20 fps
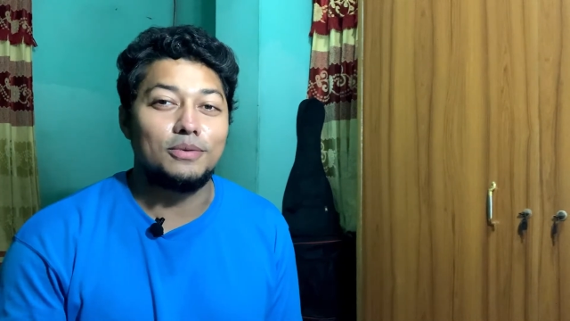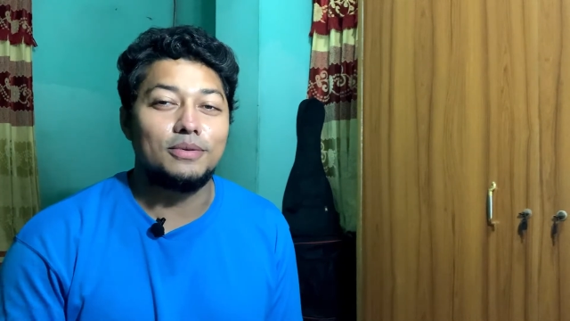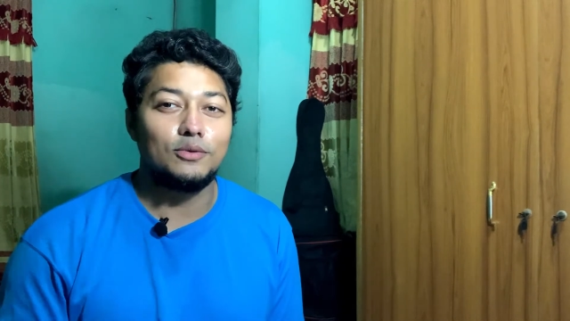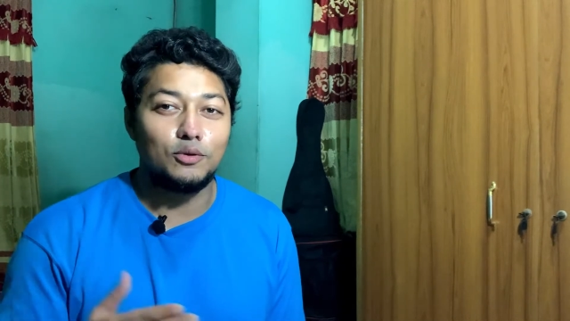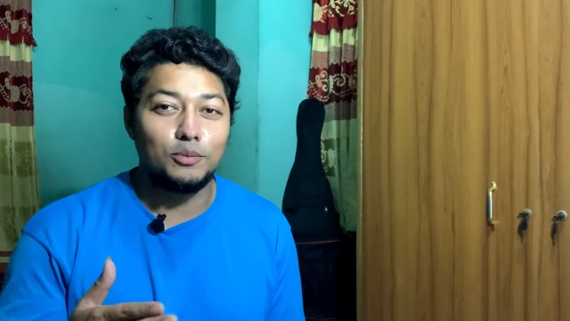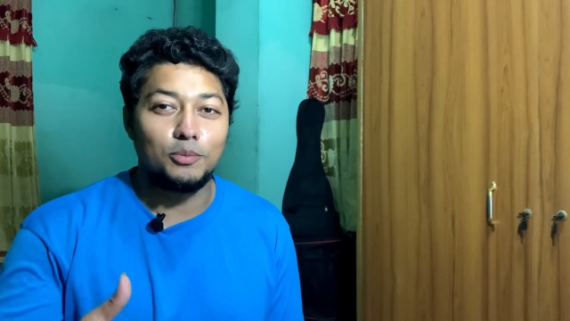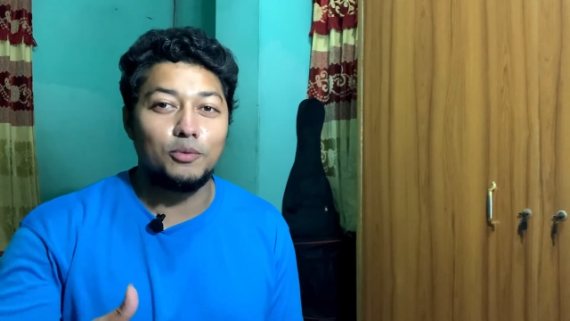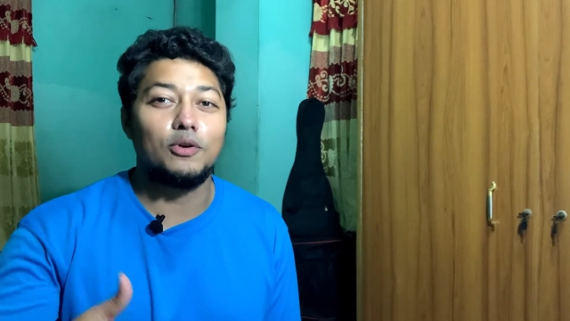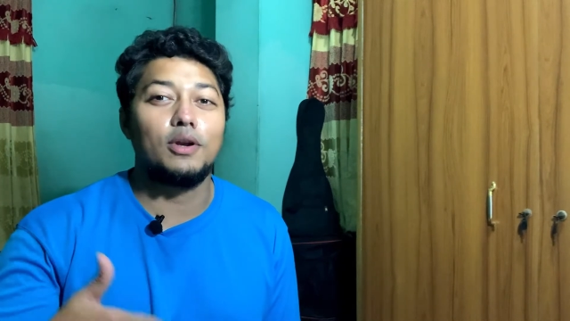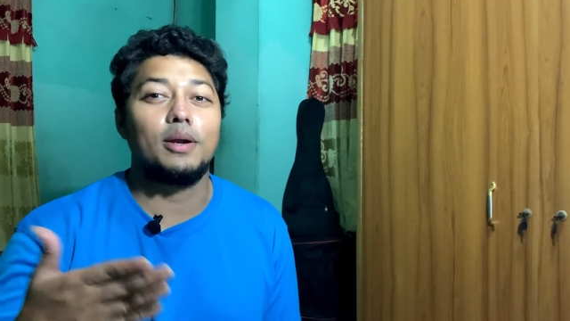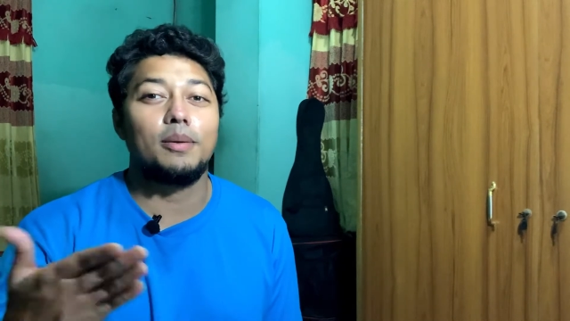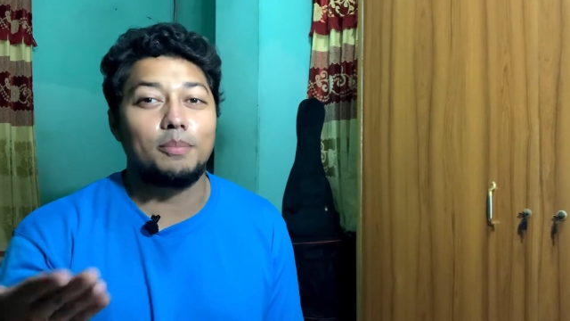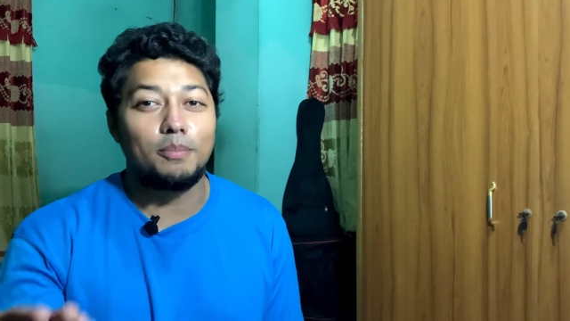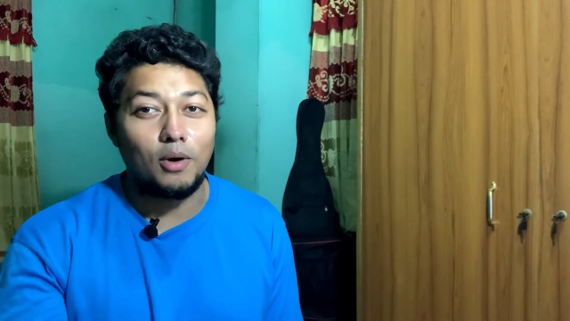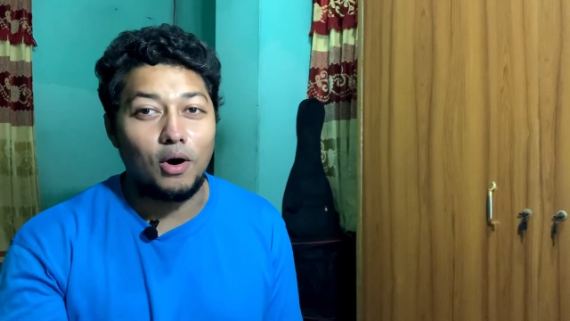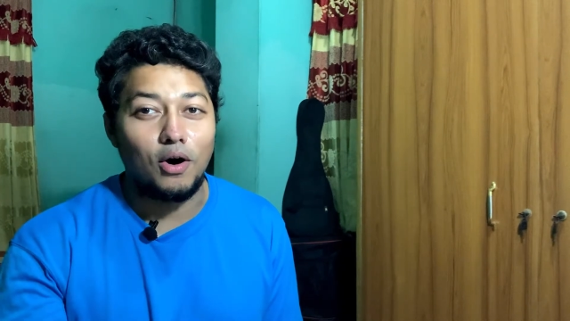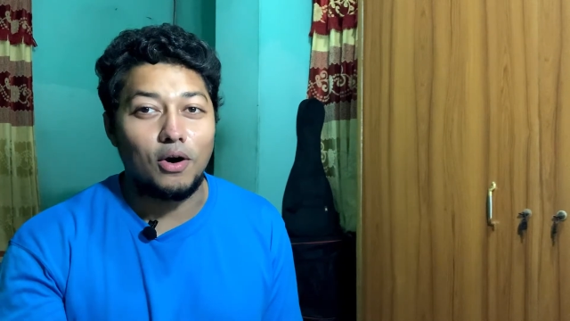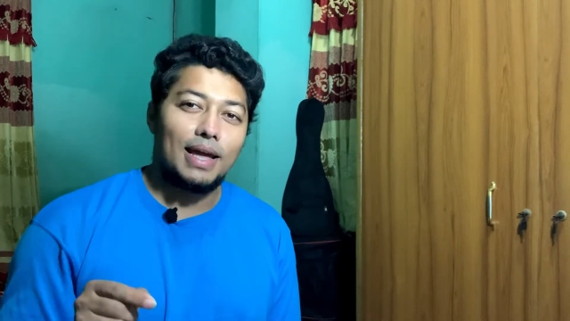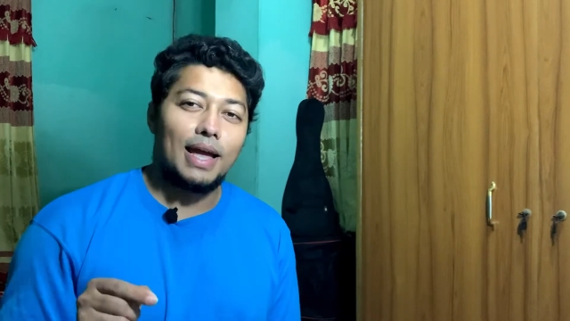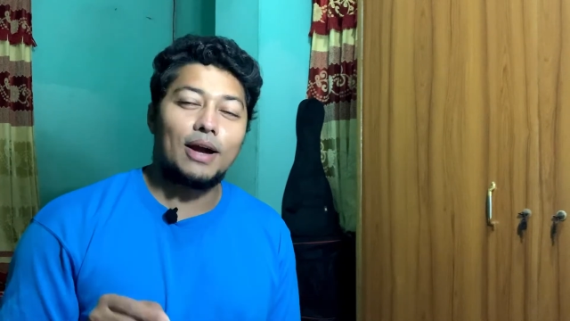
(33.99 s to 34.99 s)
দুপুরের
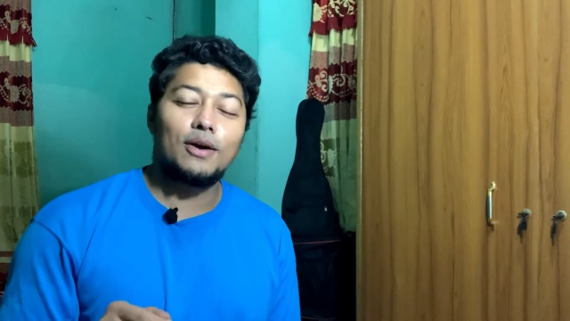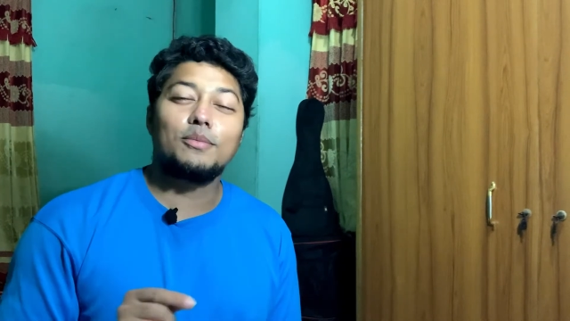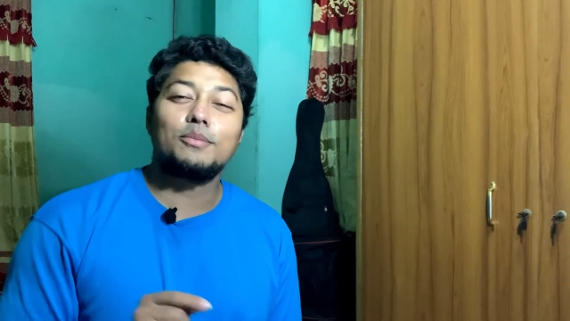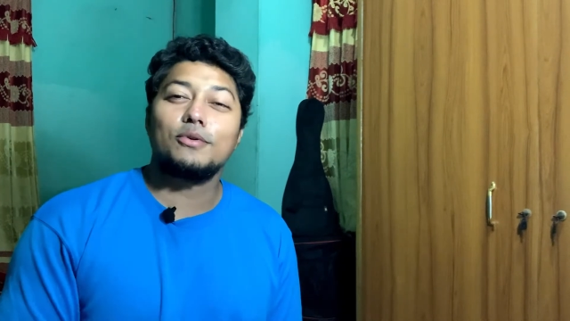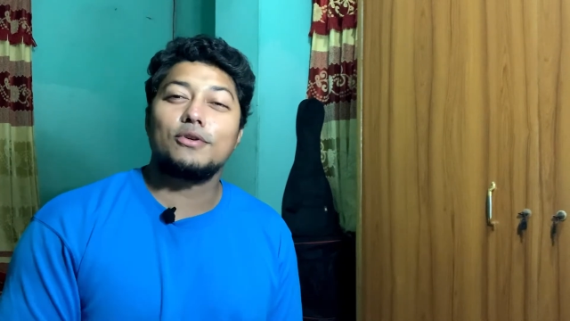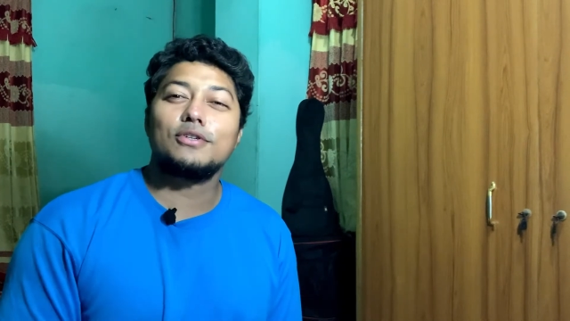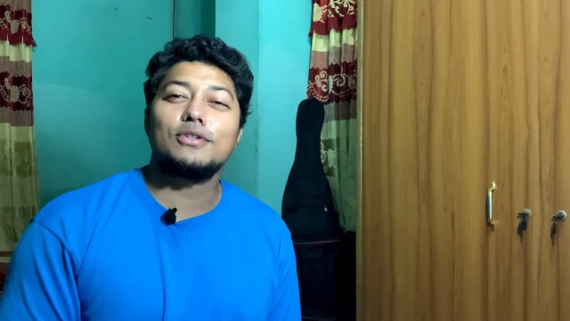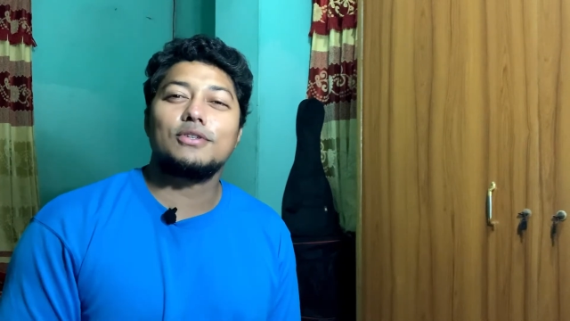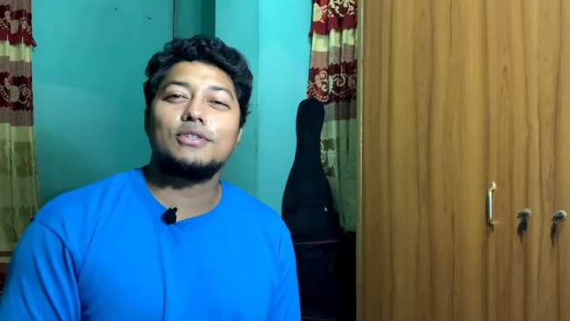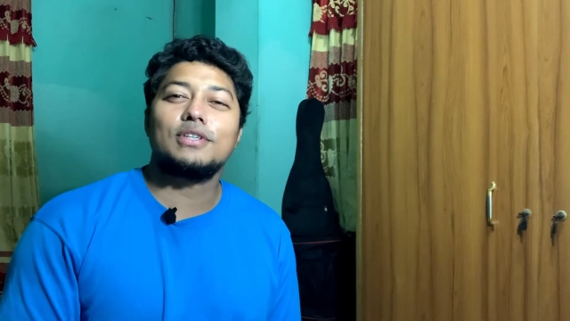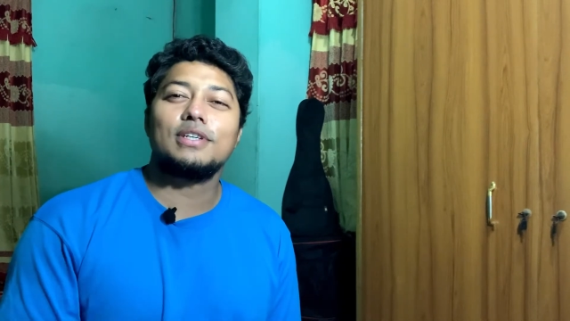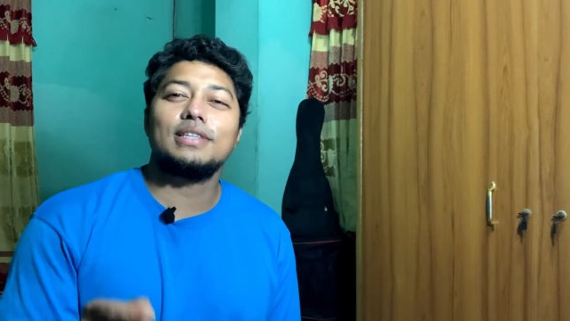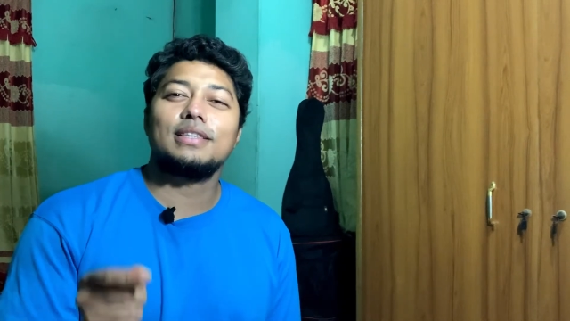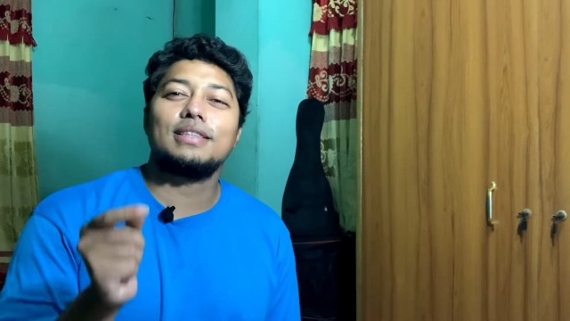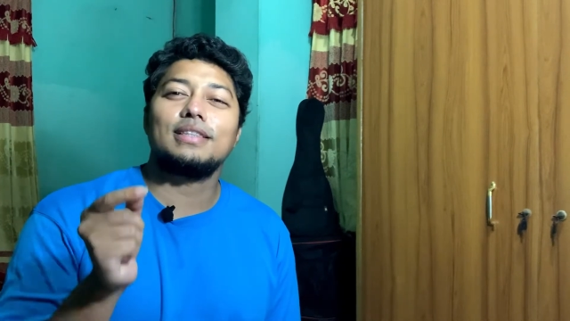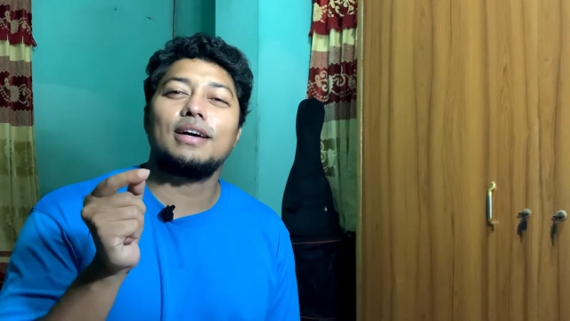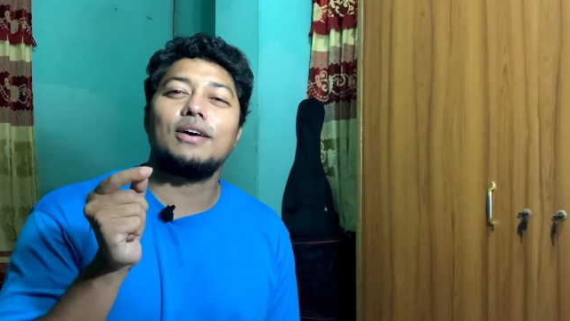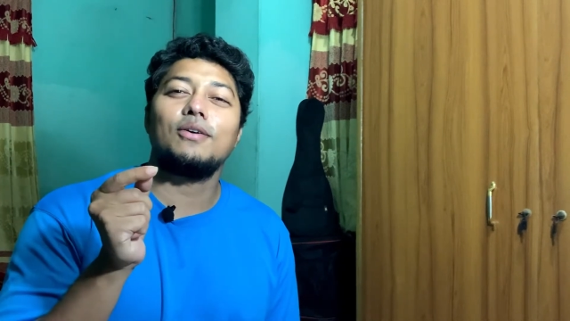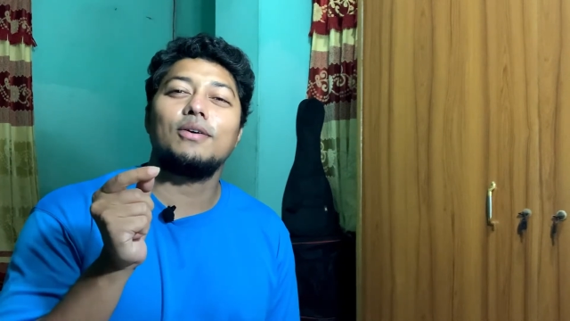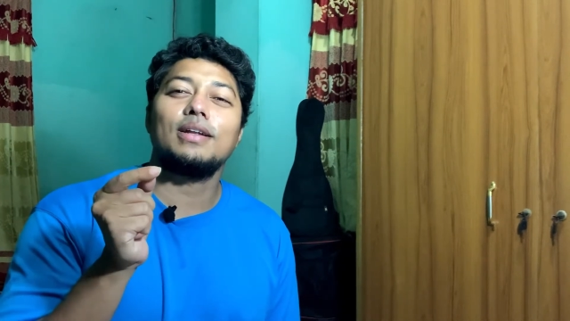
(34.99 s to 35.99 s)
পর এখন প্রশ্ন হচ্ছে
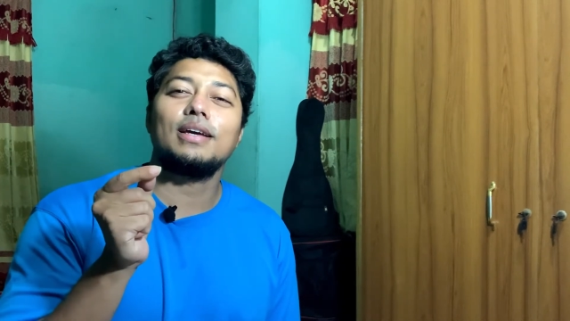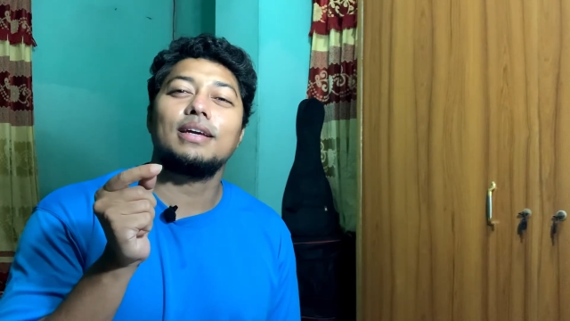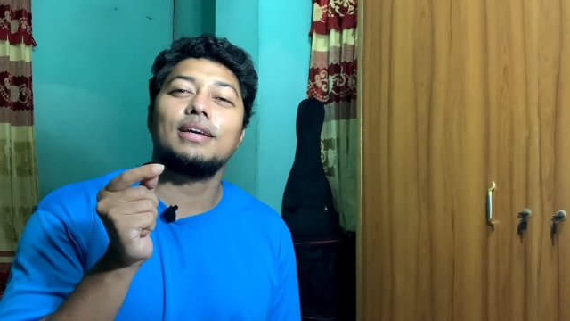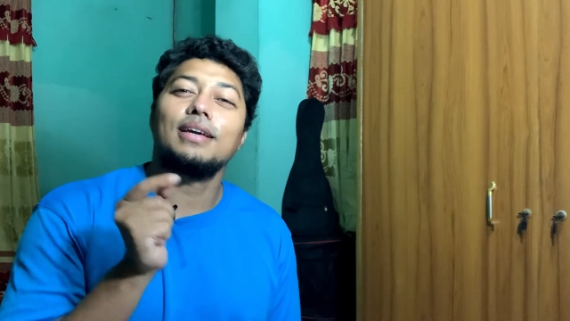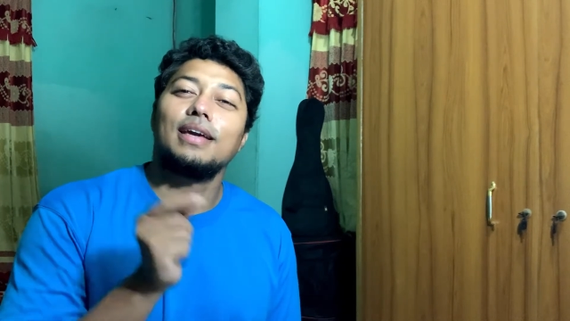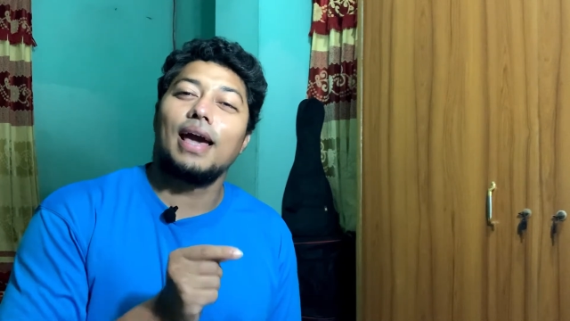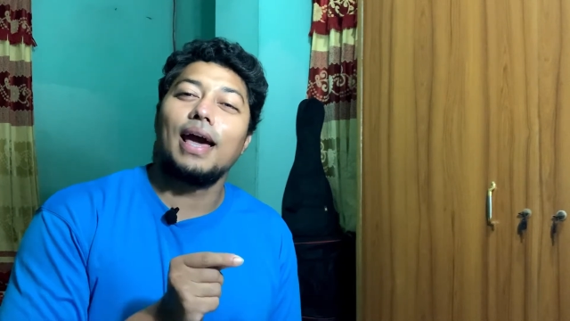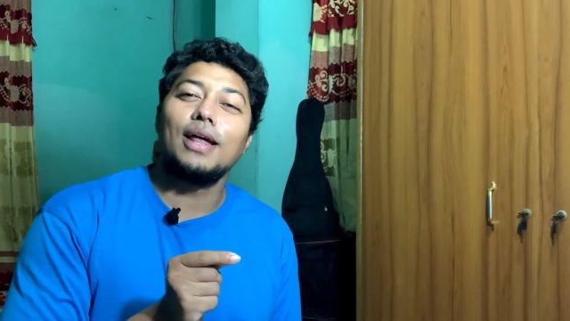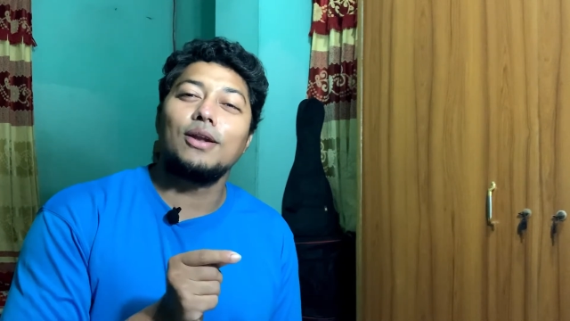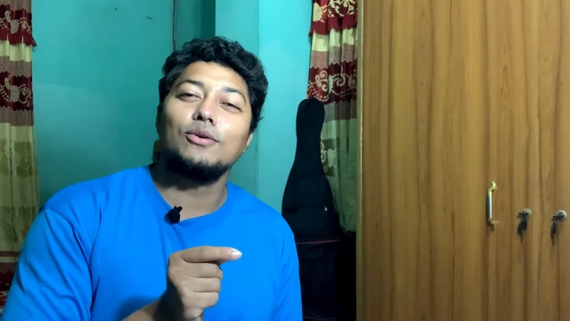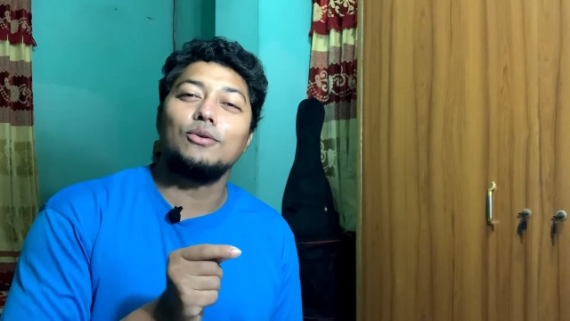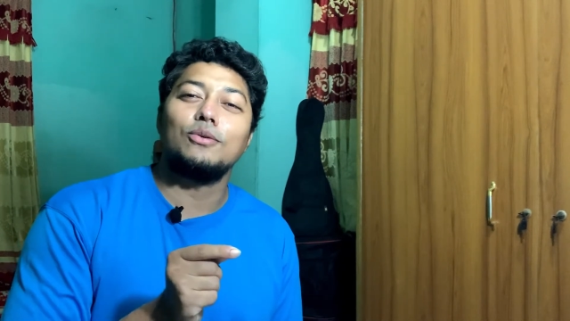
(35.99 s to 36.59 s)
তাহলে কেন